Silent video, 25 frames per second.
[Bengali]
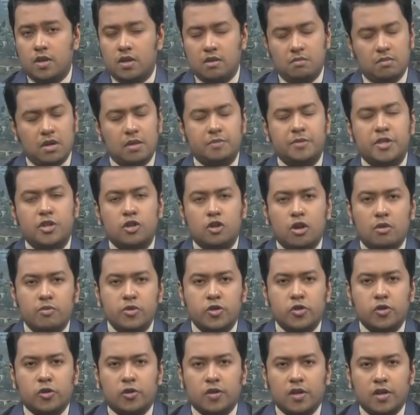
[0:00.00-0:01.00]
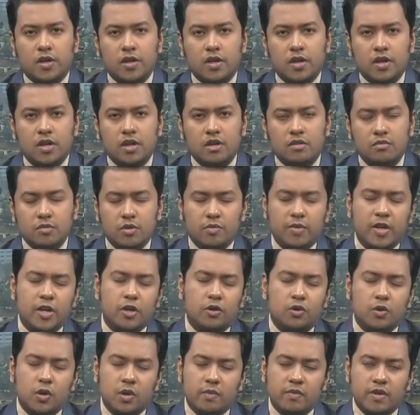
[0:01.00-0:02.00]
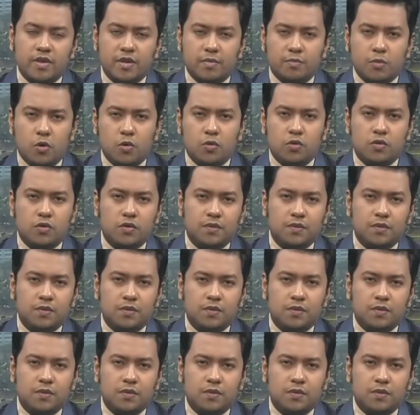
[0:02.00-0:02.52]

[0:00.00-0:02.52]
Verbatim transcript: ভাবছেন গবেষকরা মুবালিক করিমের রিপোর্ট